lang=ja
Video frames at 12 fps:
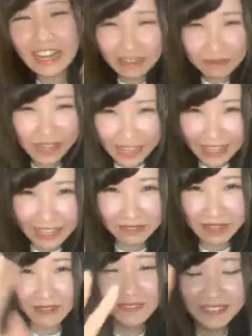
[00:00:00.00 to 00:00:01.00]
いや、前か、
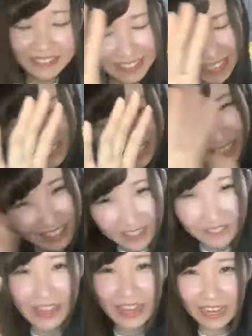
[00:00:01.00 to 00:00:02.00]
いや、
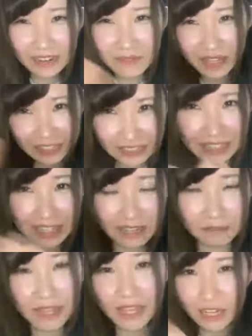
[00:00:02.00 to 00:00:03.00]
前からメイクしてたか
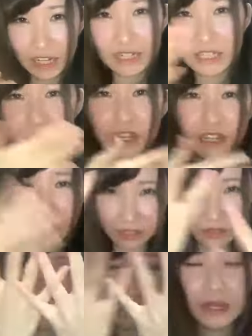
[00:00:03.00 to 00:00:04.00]
ら、前からちゃんと洗ってるよ。